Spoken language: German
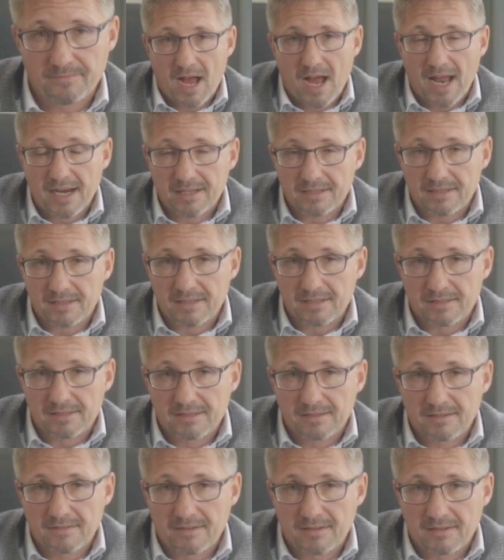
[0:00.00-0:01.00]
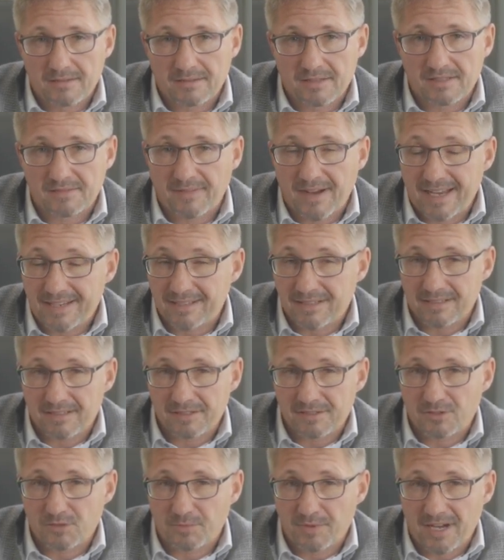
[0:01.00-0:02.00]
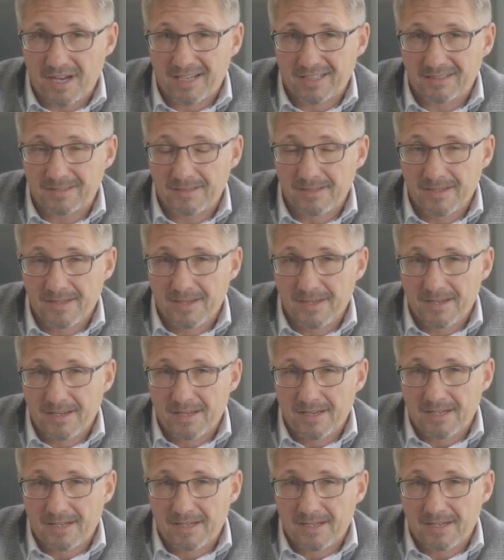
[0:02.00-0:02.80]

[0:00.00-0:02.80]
Allerdings, des Weiteren ist zu beachten,